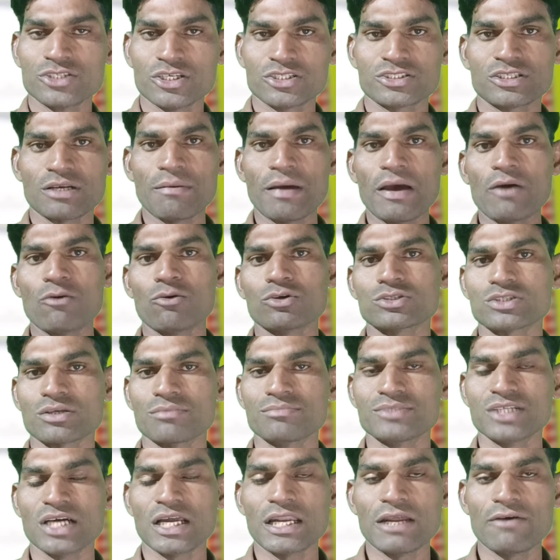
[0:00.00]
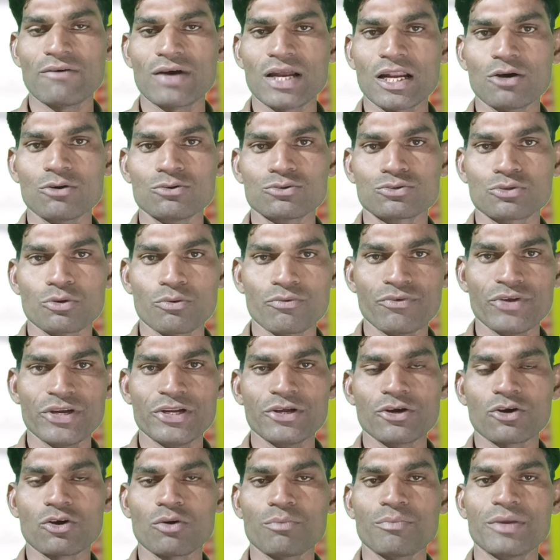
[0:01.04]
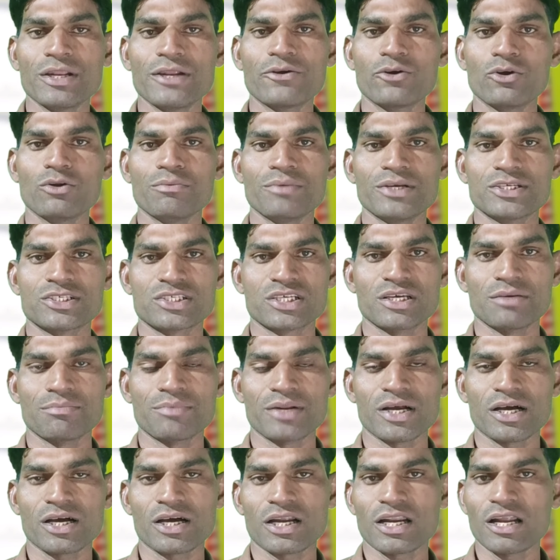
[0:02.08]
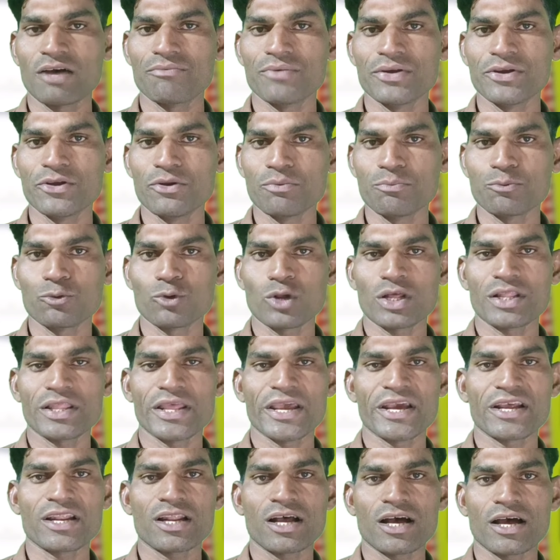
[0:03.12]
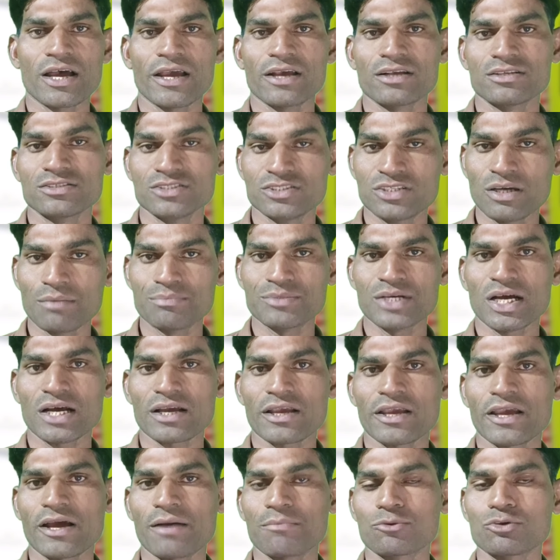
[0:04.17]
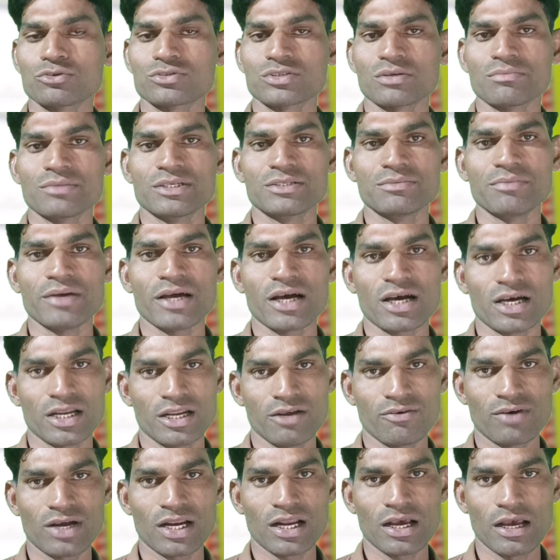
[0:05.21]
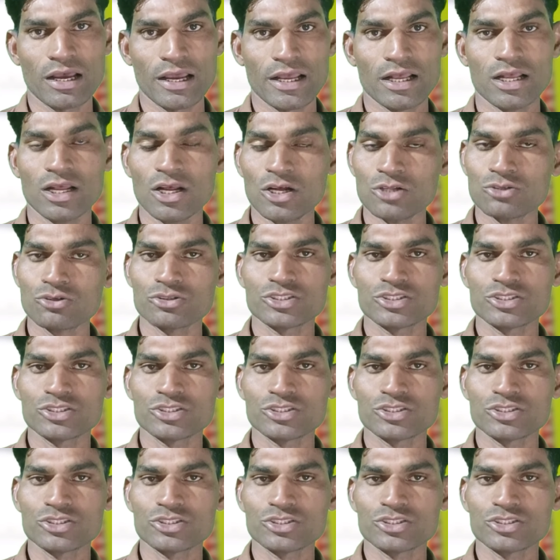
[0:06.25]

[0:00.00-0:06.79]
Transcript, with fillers: सिस्टम है वो समझाने वाला हूँ तो वीडियो को बिल्कुल भी स्किप ना करना वीडियो पूरा देखना है जब जाके आपको समझ में आने वाला है